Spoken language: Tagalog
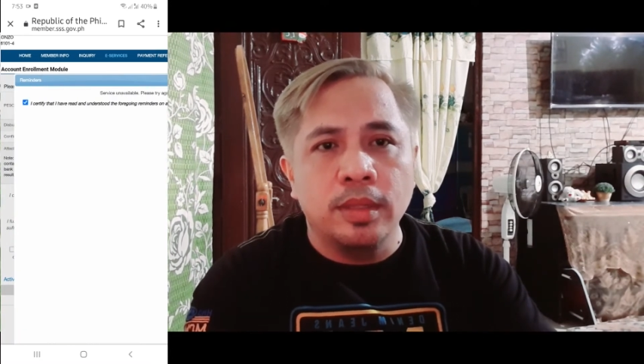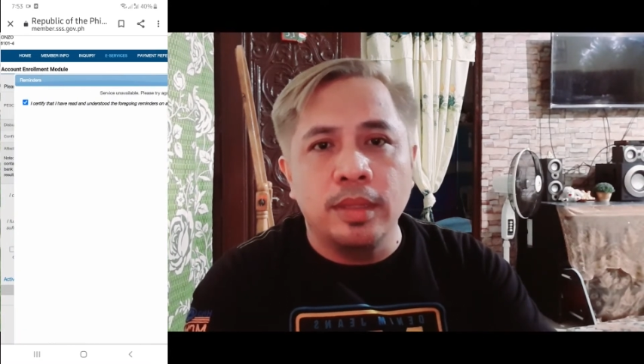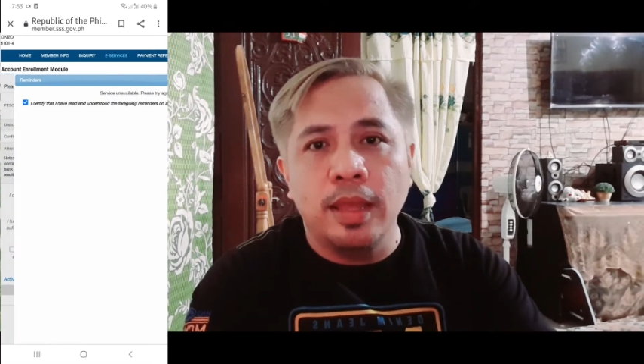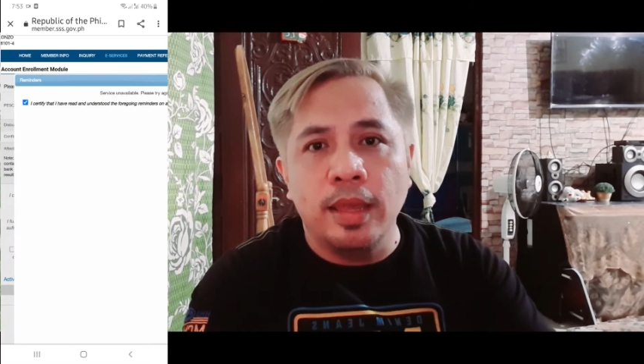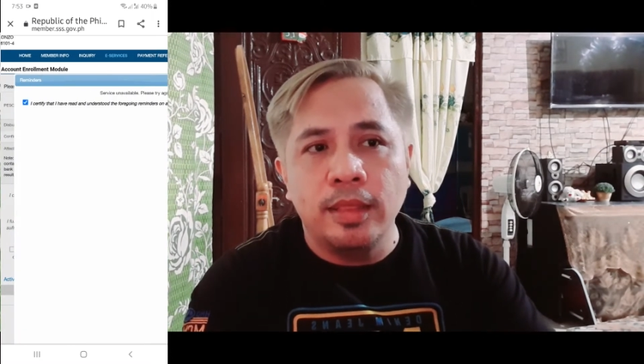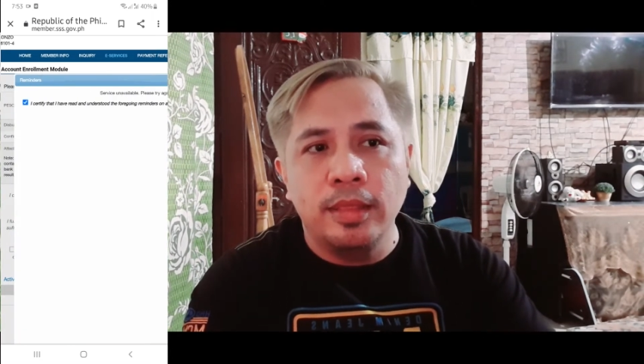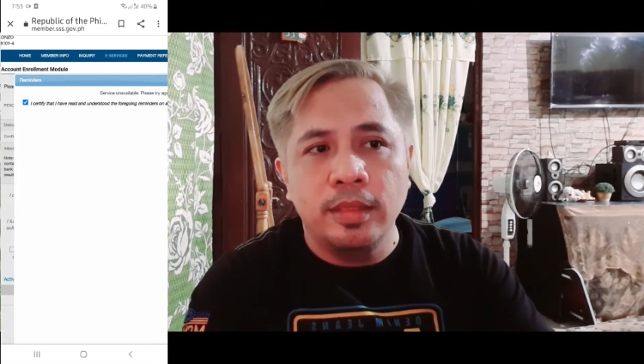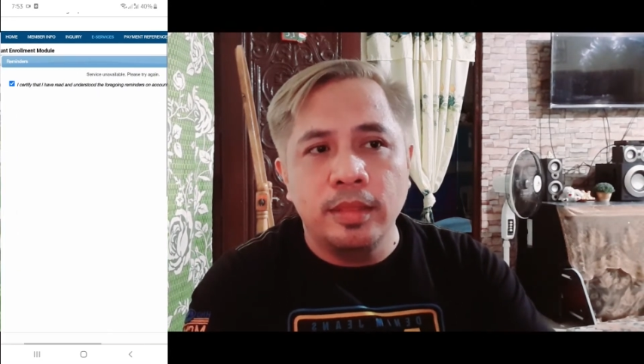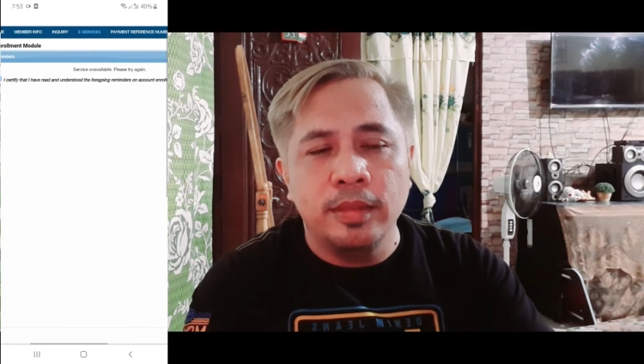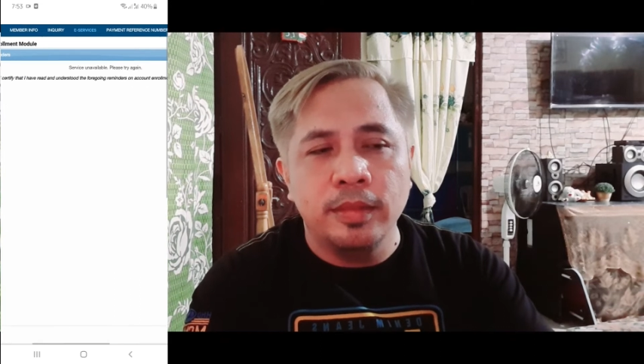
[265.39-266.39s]
and then
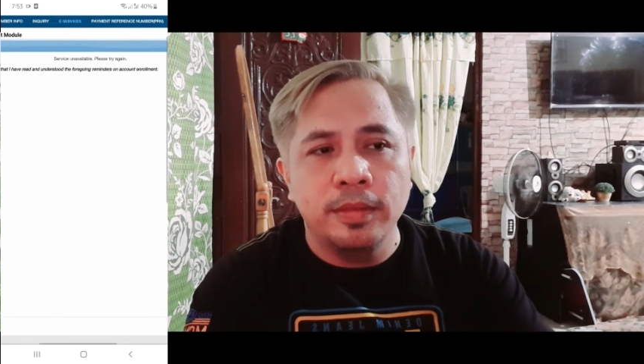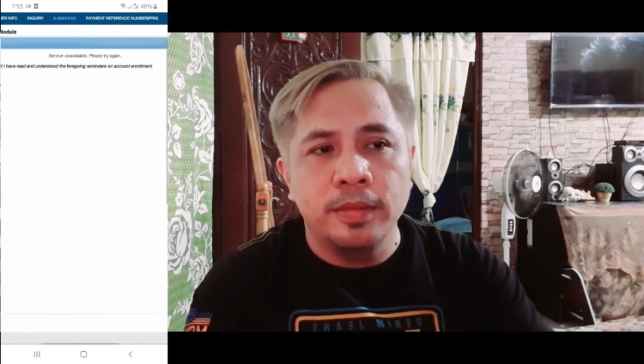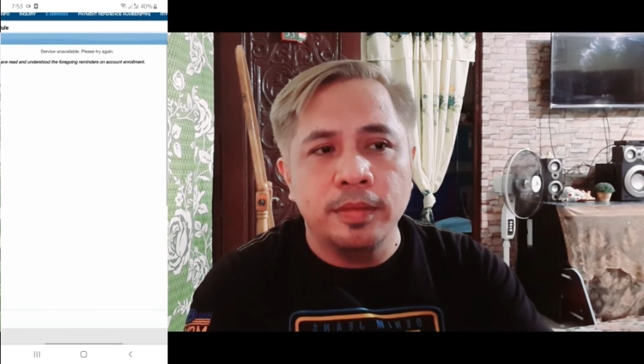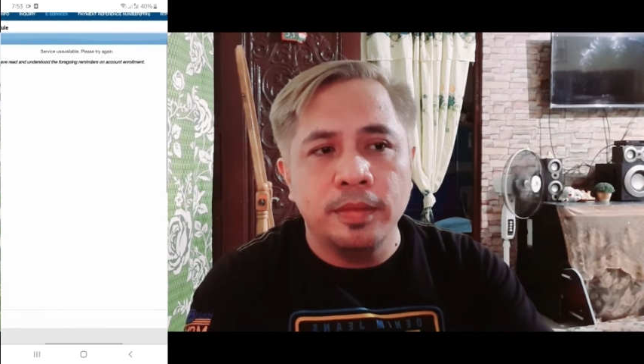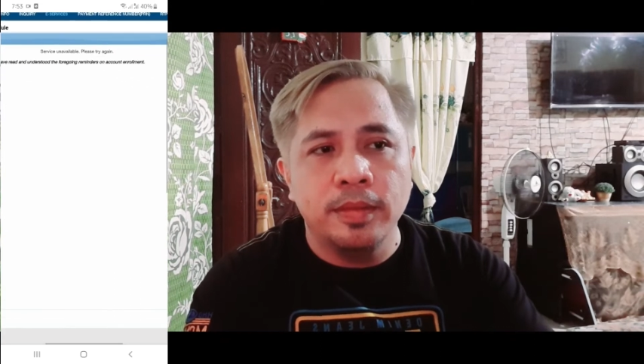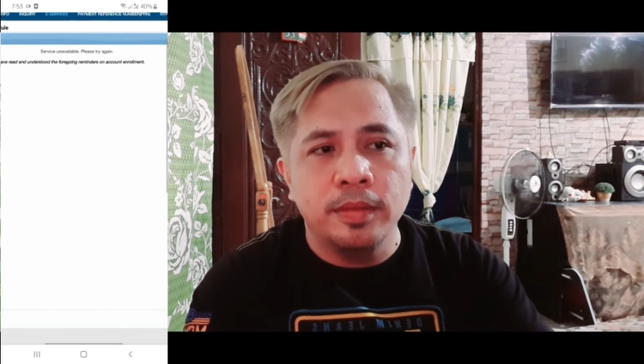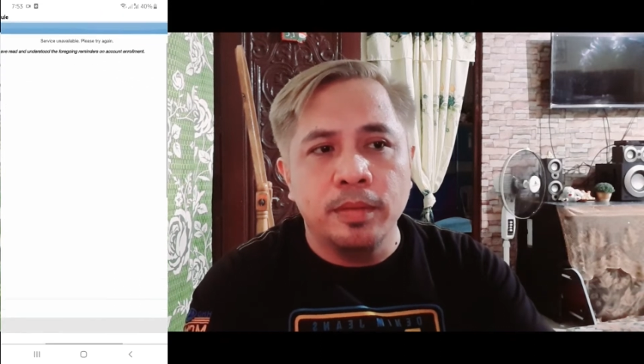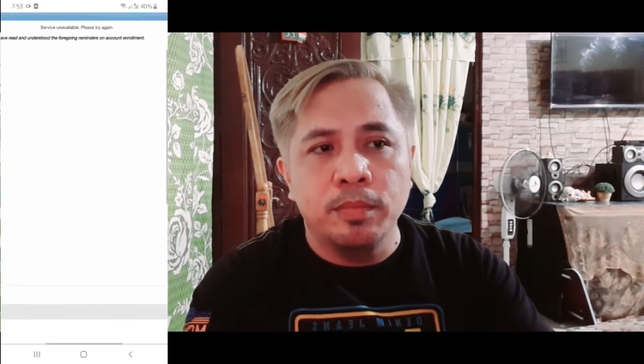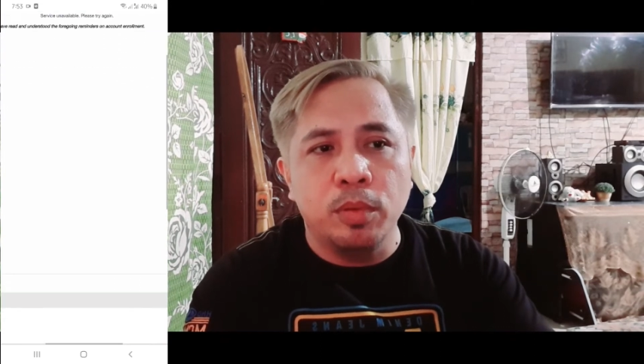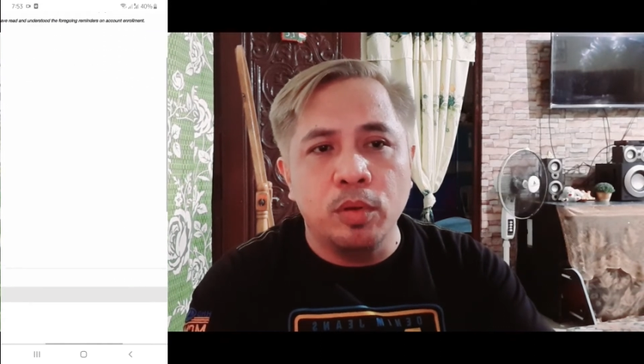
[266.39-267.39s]

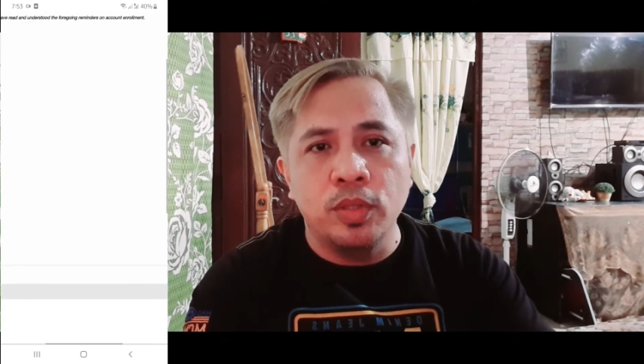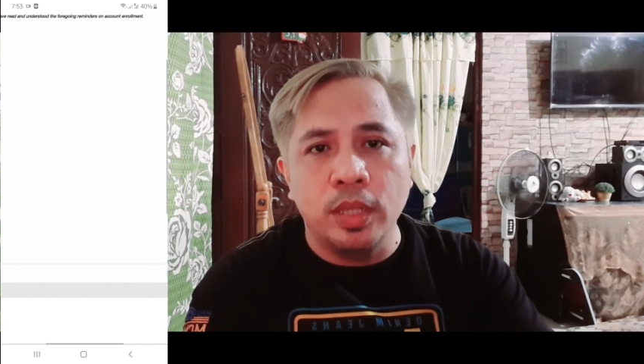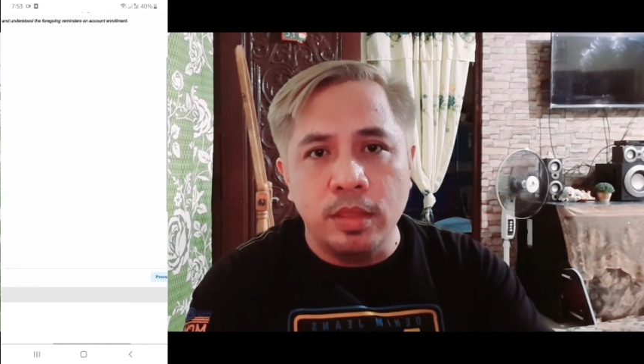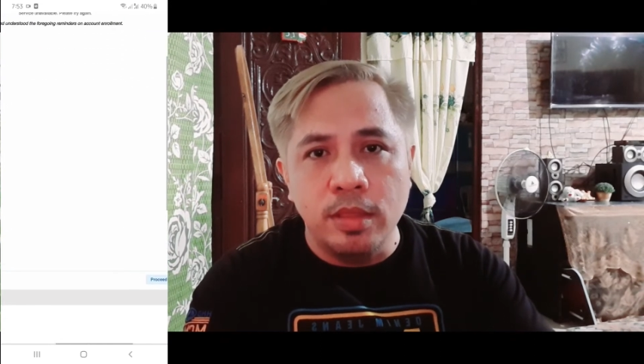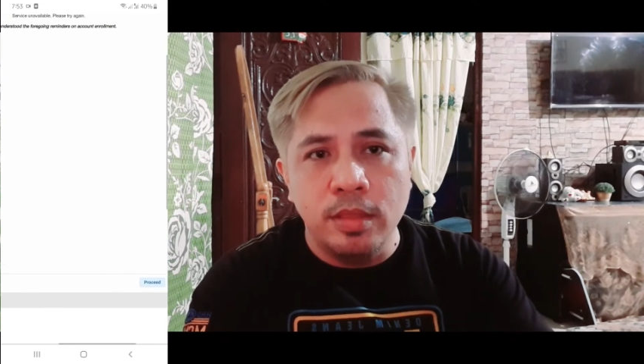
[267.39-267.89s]
proceed